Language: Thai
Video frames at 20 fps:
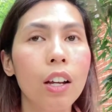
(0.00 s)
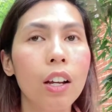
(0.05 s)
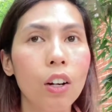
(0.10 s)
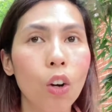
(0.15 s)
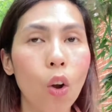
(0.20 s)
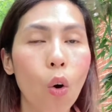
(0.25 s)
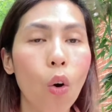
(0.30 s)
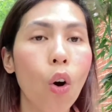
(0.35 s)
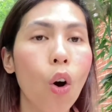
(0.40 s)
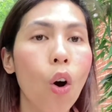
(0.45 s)

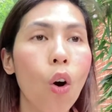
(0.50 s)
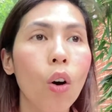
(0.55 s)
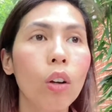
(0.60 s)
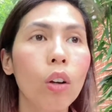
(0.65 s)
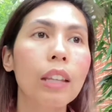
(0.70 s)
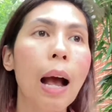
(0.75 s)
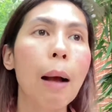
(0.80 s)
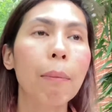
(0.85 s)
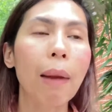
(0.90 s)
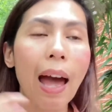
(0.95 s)
โลโก้
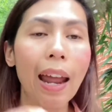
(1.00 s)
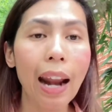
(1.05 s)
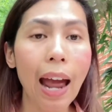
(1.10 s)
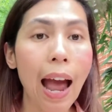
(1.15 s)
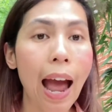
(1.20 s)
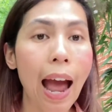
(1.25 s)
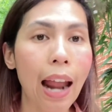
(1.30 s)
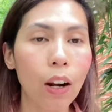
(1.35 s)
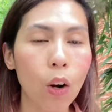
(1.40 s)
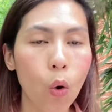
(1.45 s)
ตามร้านอา
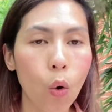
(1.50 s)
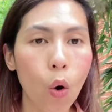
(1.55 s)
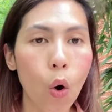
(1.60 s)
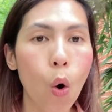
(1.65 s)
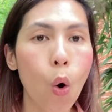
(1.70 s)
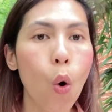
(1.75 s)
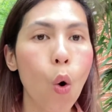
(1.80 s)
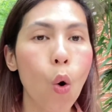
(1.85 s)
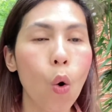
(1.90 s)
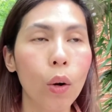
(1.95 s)
หารโล
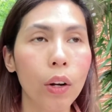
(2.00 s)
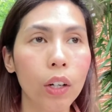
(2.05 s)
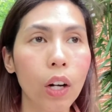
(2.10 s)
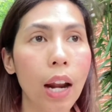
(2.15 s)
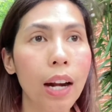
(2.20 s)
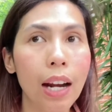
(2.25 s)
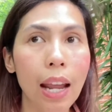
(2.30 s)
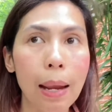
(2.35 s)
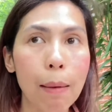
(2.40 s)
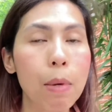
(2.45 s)
โก้
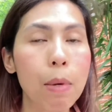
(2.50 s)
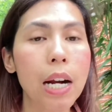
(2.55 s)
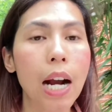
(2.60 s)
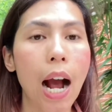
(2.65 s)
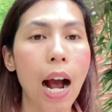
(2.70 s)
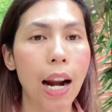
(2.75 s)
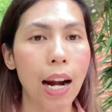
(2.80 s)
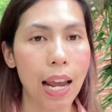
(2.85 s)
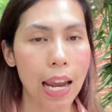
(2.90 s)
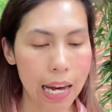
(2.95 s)
ในเมือ
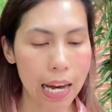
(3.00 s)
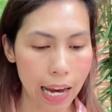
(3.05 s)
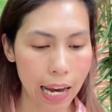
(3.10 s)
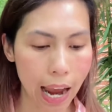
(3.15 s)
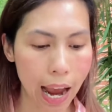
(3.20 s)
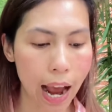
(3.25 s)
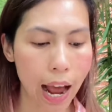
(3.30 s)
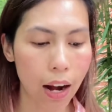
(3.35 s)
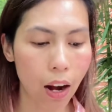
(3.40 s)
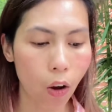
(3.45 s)
งอะไร
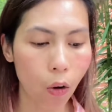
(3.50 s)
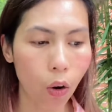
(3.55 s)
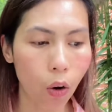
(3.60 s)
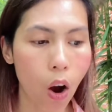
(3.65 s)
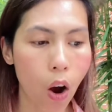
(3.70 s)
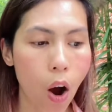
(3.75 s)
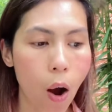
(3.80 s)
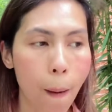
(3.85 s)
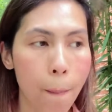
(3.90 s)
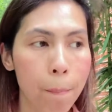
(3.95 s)
เงี้ยเรา
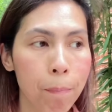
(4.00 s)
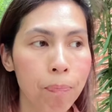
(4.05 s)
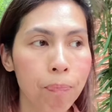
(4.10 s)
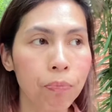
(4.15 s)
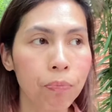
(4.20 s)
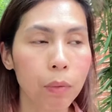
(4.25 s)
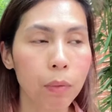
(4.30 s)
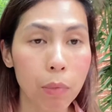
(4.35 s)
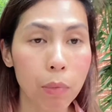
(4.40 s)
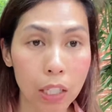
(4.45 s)
ก็
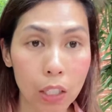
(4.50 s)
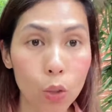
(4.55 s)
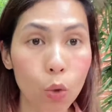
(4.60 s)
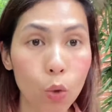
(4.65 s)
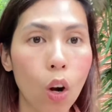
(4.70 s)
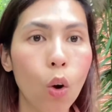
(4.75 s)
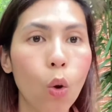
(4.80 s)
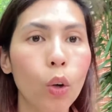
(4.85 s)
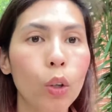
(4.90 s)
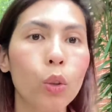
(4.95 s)
มีส่
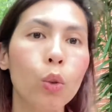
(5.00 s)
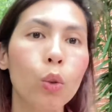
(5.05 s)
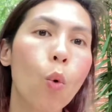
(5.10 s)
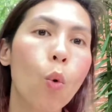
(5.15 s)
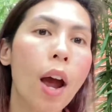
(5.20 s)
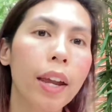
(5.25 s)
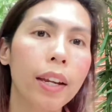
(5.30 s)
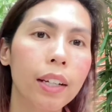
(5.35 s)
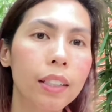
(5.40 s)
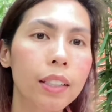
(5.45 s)
วนลดด้
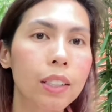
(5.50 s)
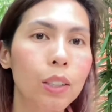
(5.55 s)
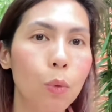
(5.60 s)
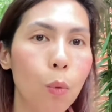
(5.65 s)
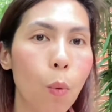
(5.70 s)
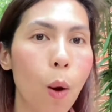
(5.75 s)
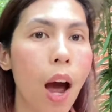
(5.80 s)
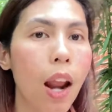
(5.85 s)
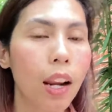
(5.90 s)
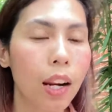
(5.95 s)
วยก็ถือ
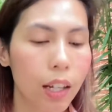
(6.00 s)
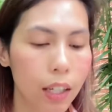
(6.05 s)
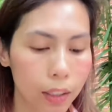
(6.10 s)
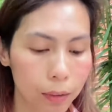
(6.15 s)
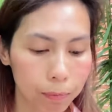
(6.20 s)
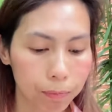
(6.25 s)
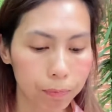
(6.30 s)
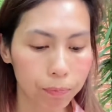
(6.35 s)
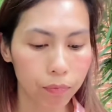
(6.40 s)
ว่าเลิศ